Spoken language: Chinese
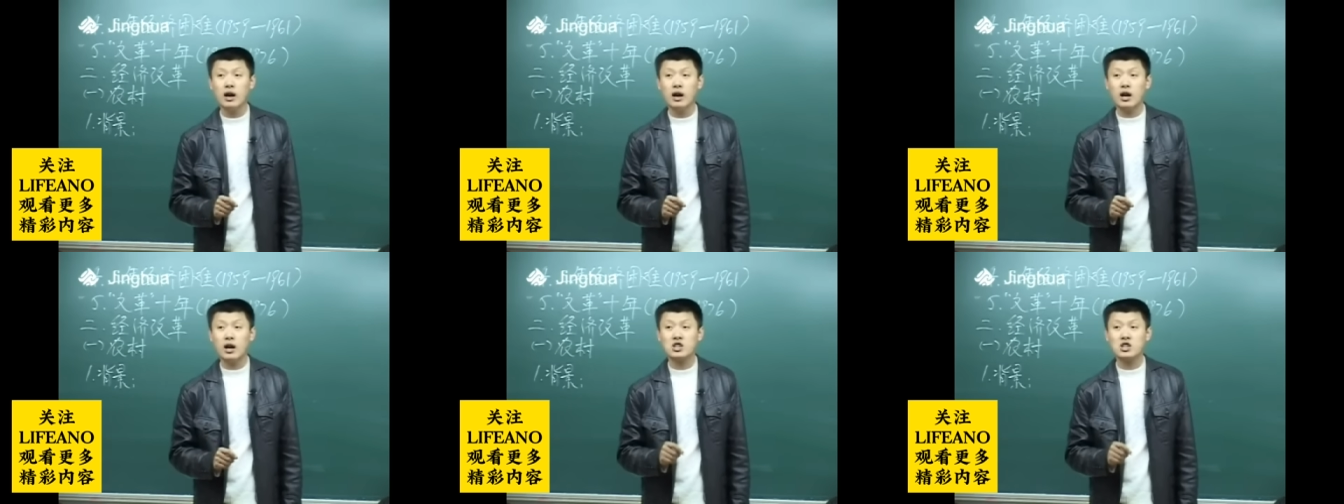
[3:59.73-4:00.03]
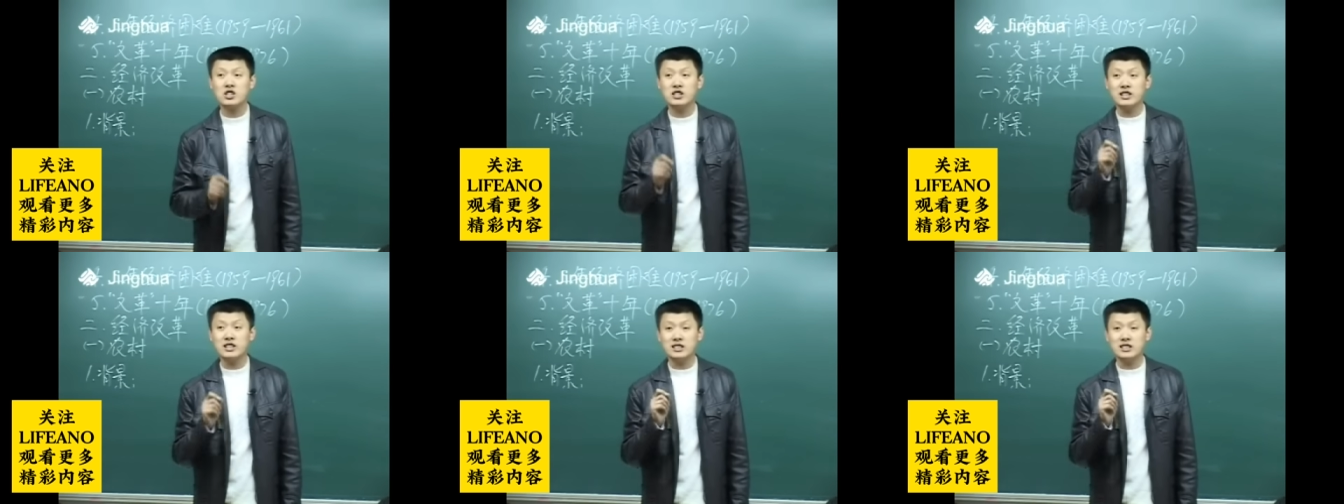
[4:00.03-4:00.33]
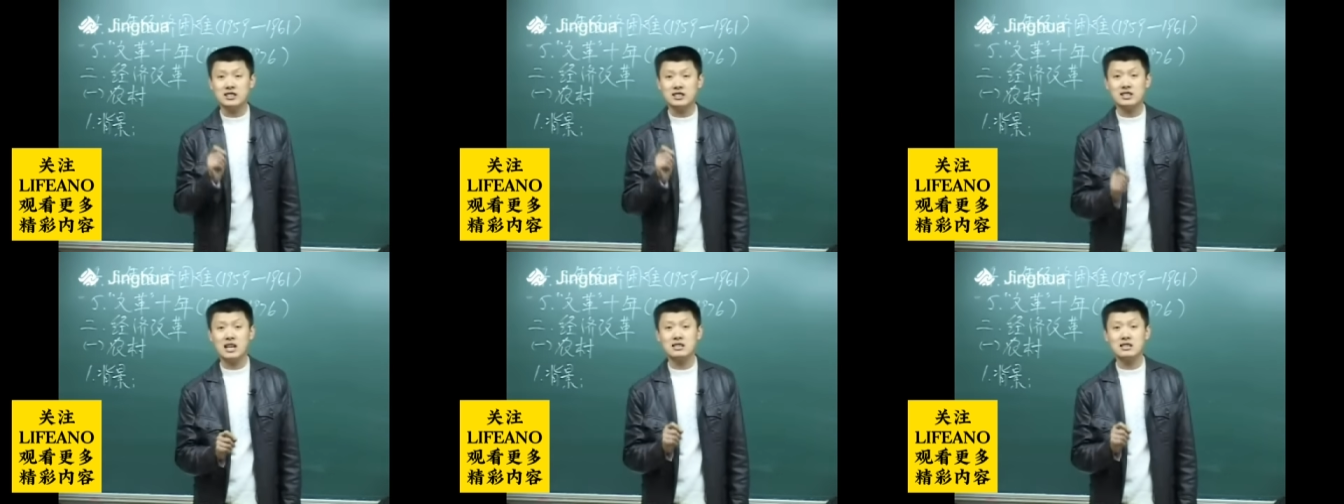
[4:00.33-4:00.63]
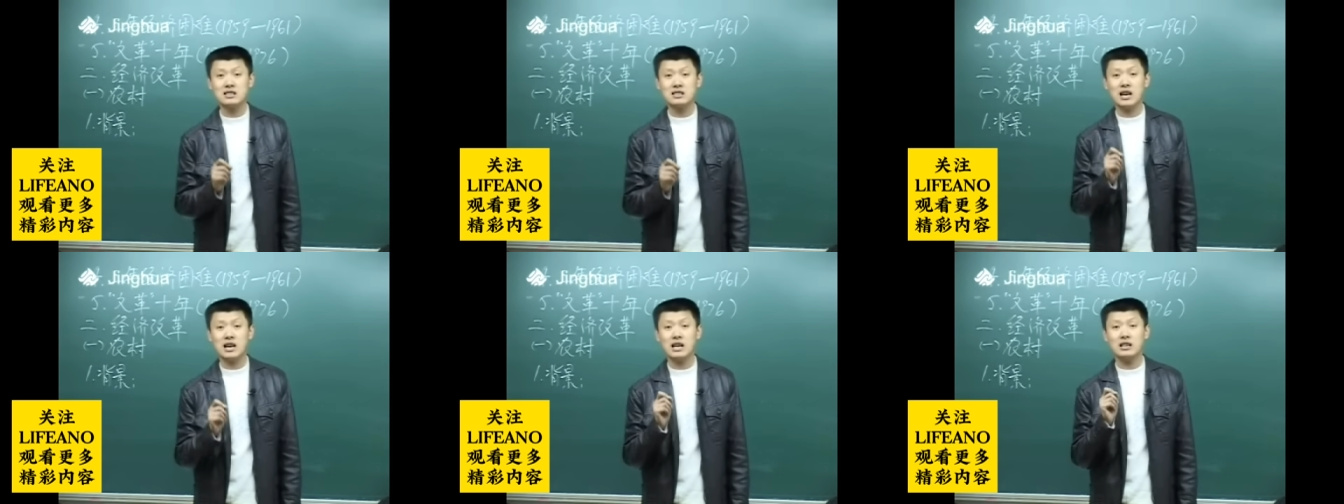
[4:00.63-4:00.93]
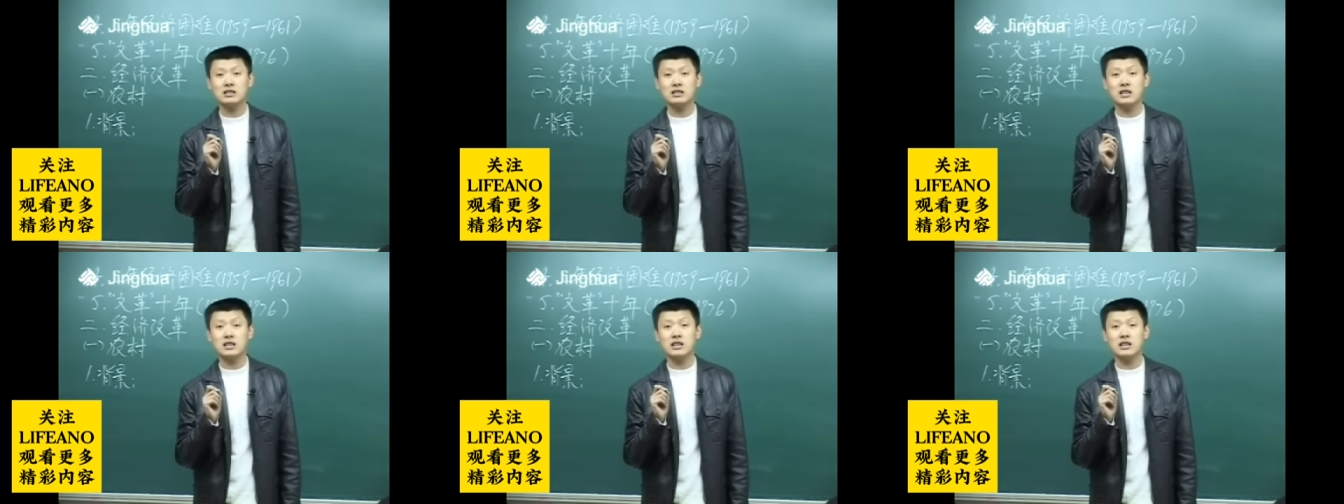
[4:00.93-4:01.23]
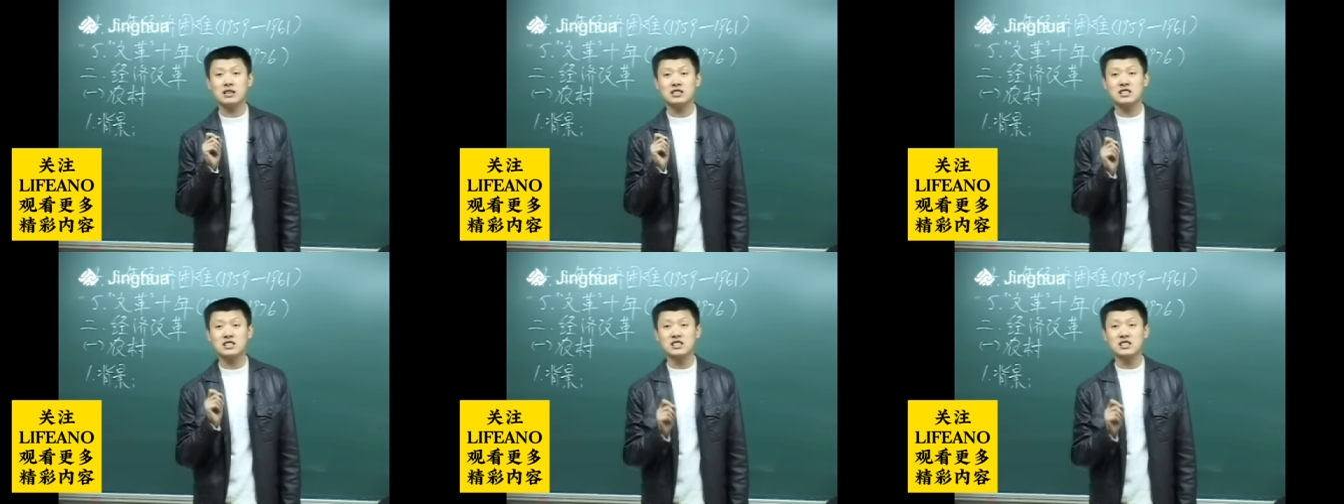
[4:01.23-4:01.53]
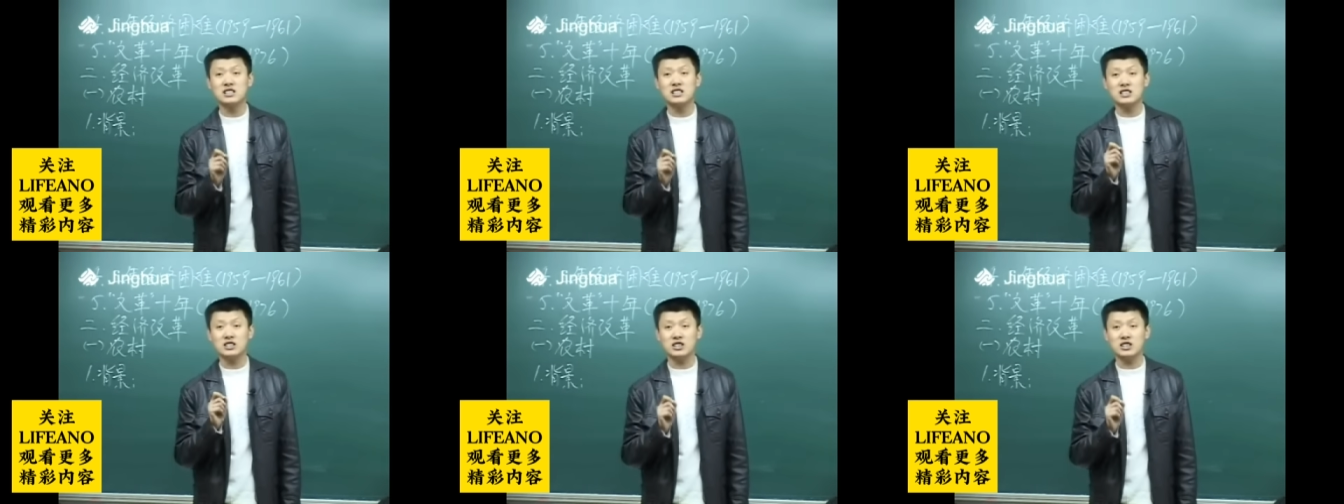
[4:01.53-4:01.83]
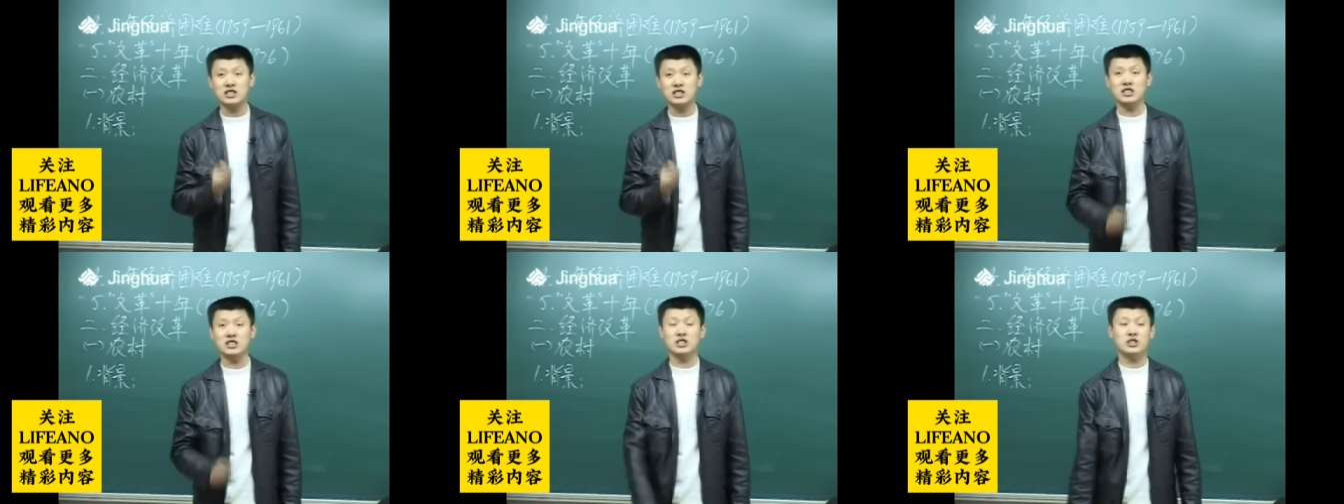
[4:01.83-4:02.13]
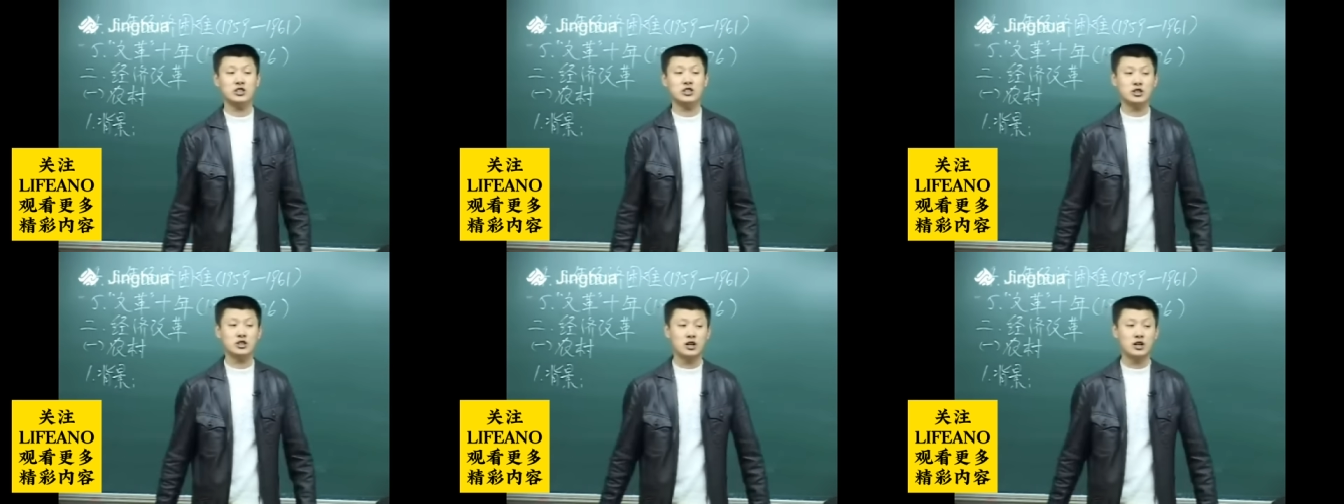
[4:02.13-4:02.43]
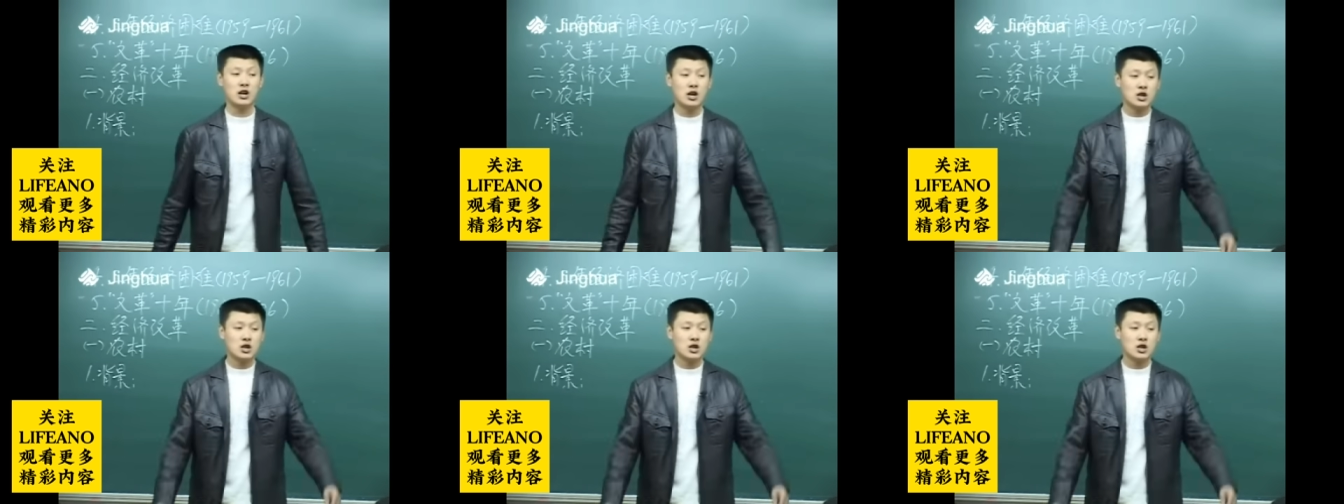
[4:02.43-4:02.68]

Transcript: 而是你现在的这个经济体制